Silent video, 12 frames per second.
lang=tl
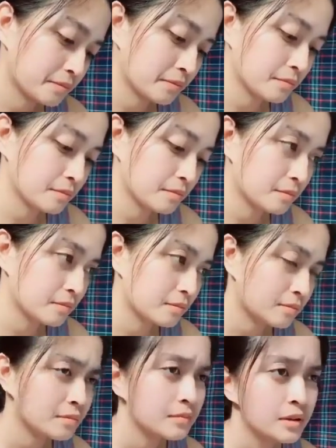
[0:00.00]
Anong
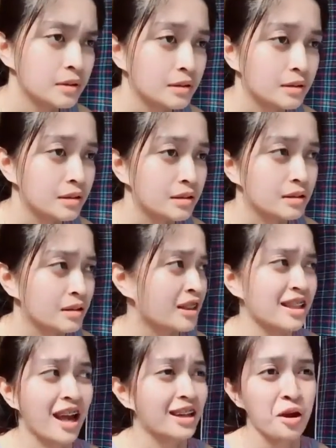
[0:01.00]
leksyon? Na
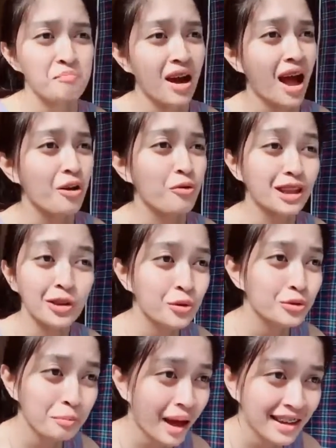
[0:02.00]
hindi lahat ng pangako
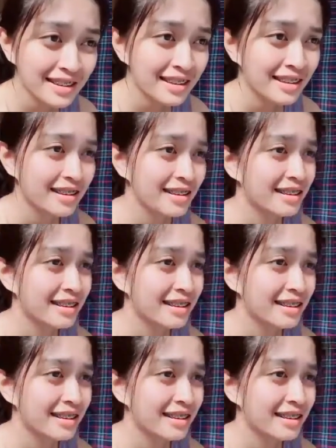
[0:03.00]
tinutupad.